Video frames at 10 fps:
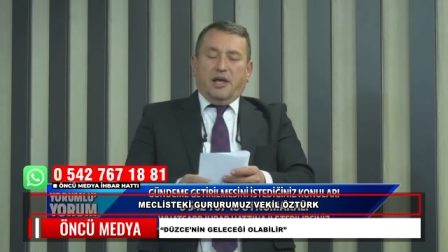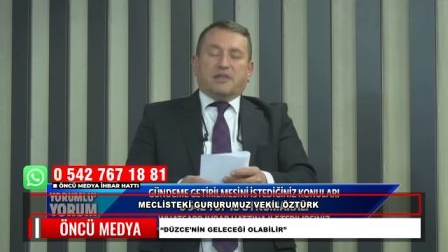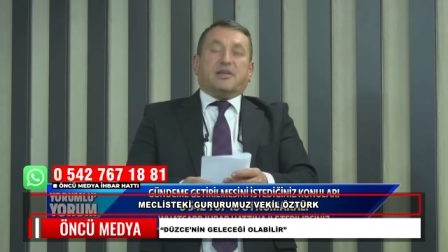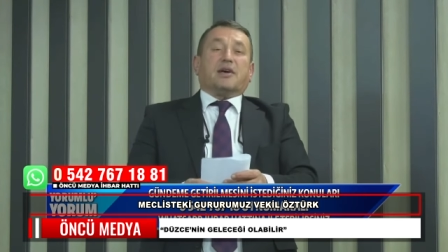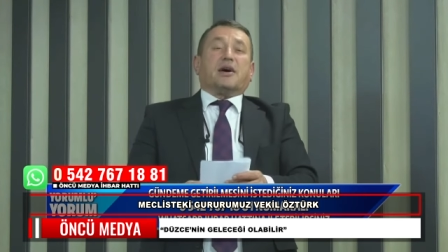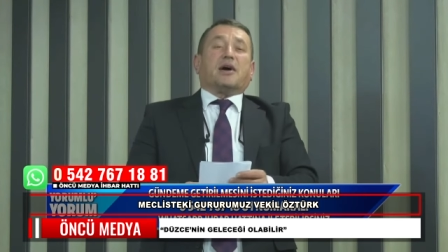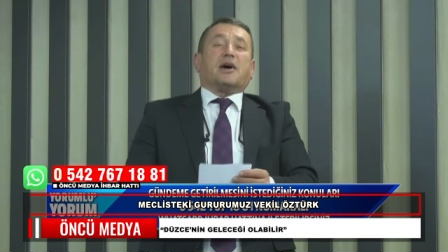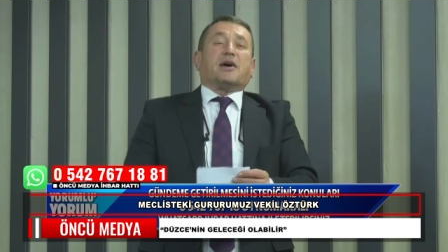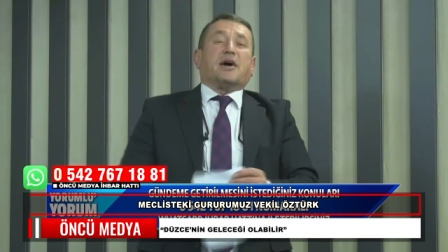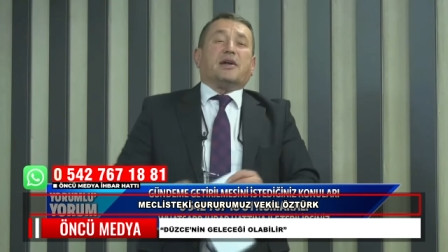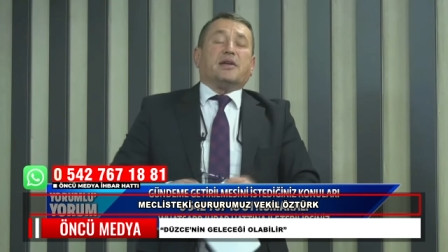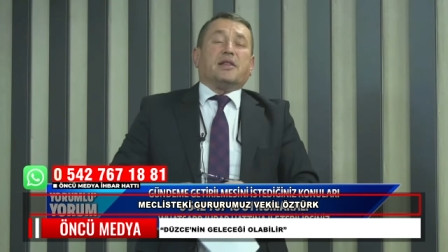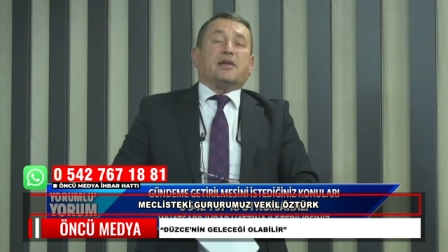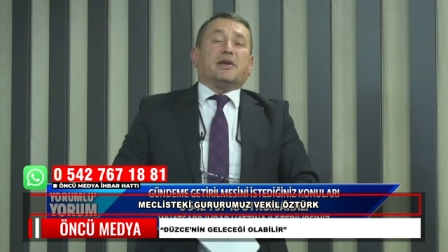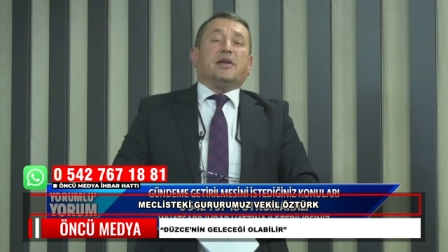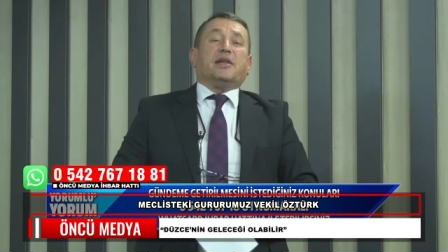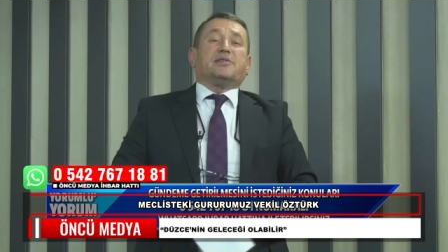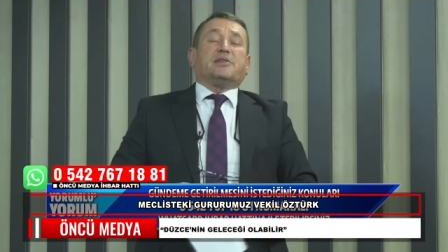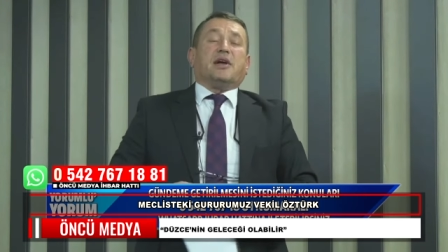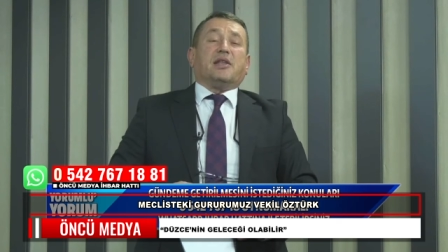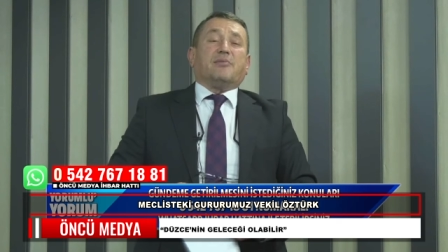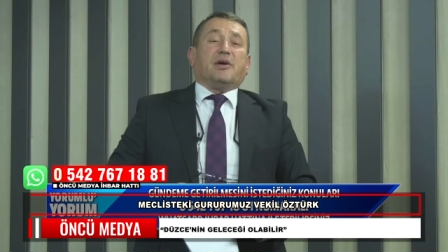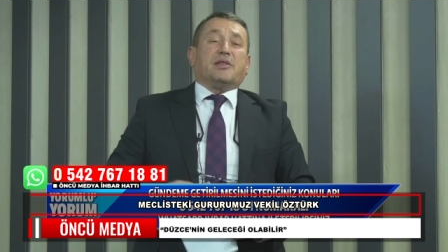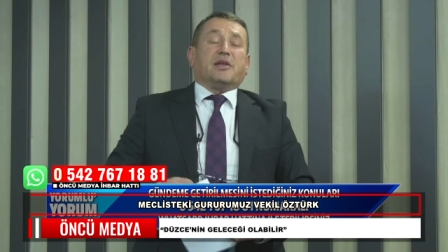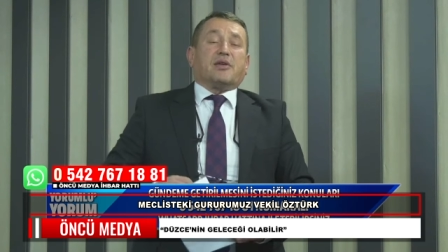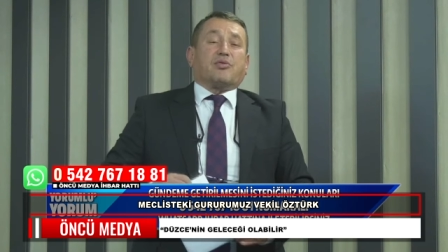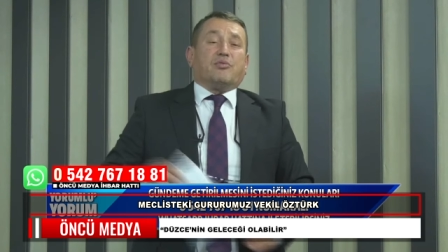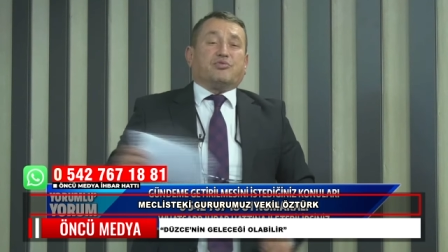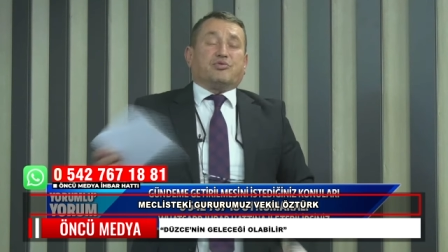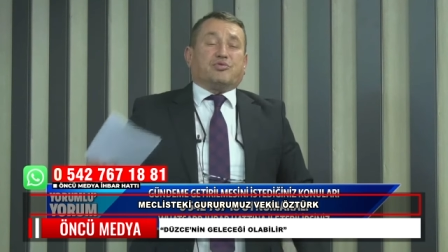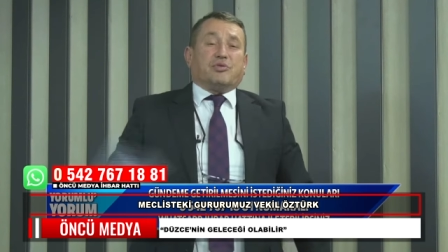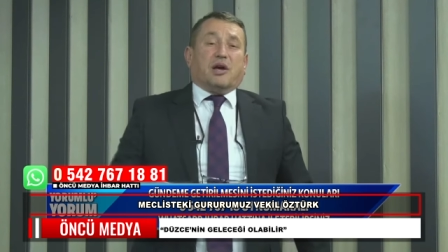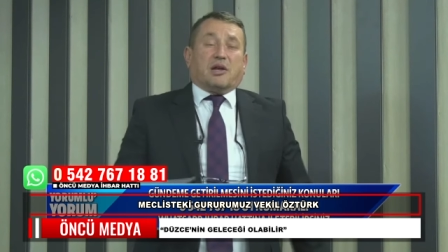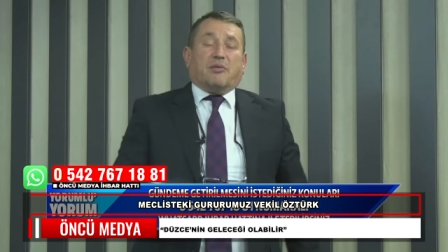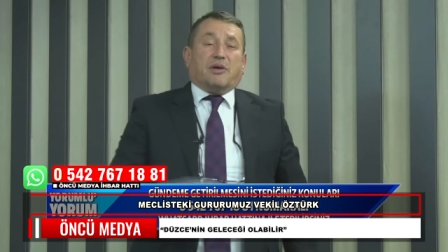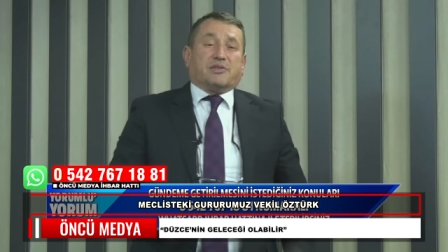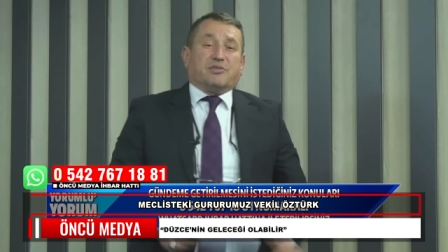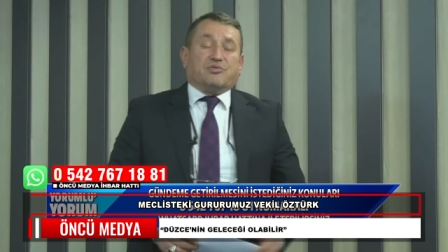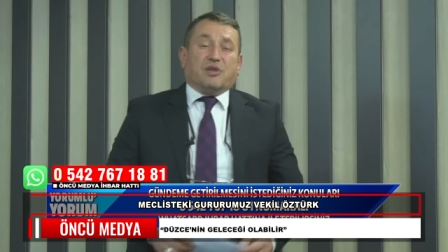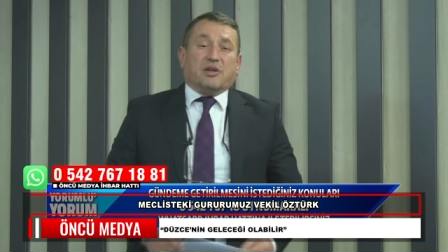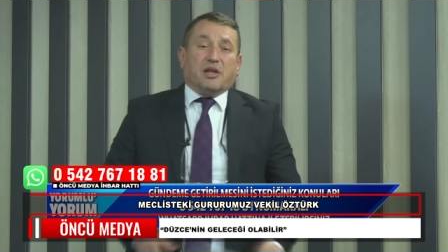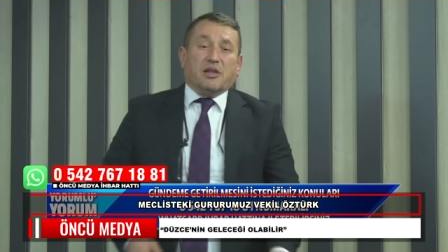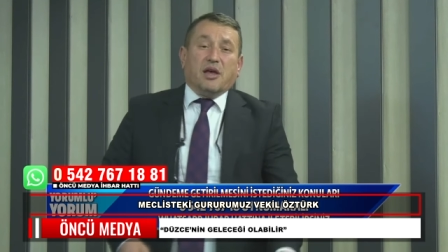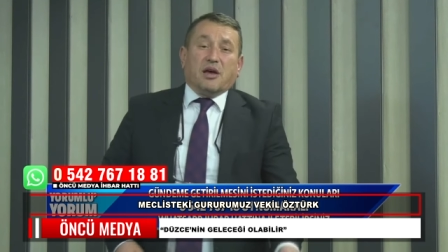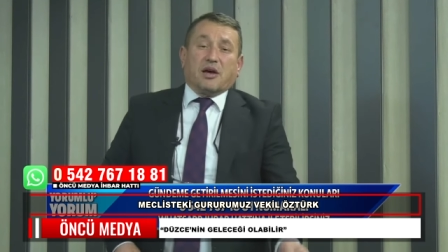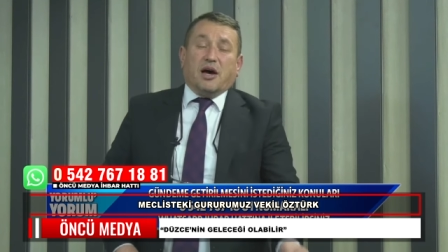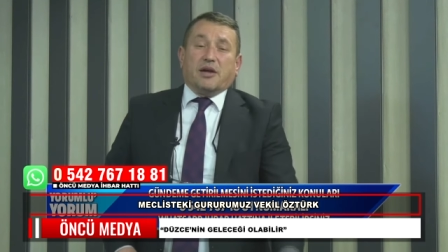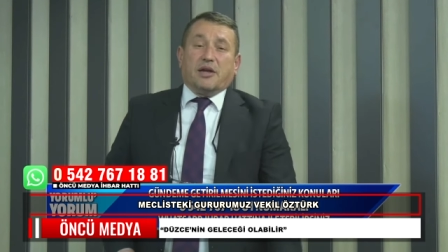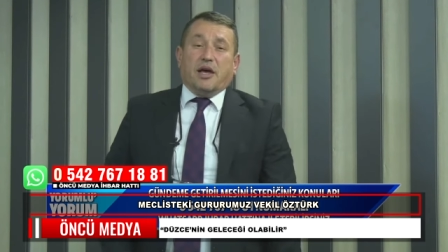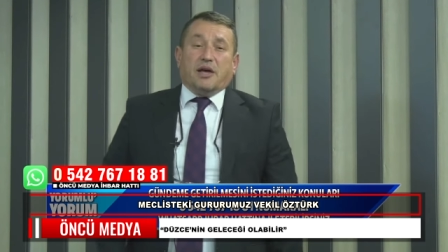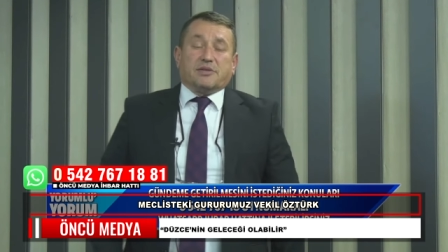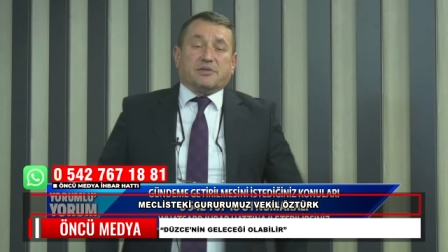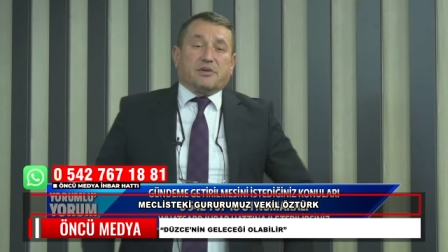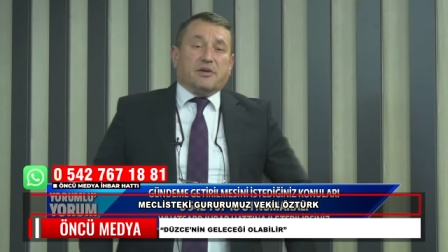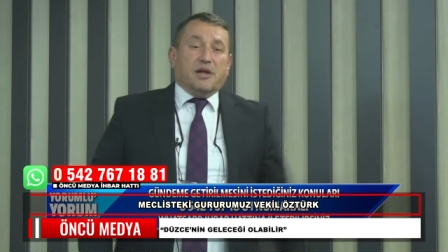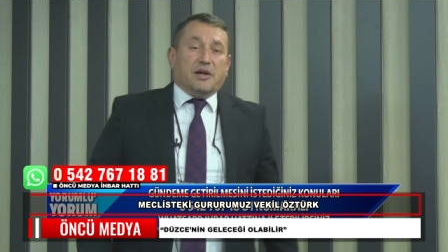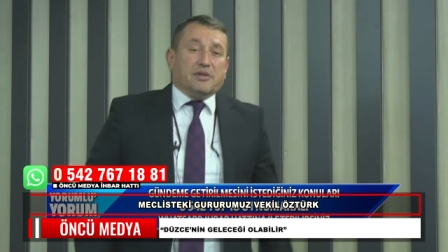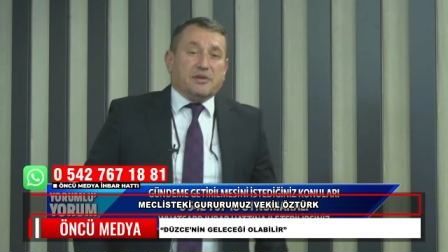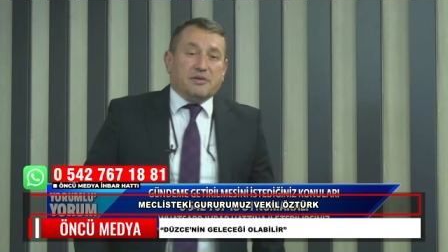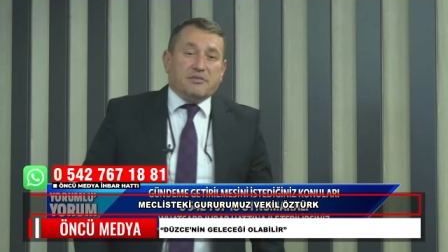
SGK karneleri ilacını alamayanlar komşusunun akrabasının üzerinden karne yazdırırlardı.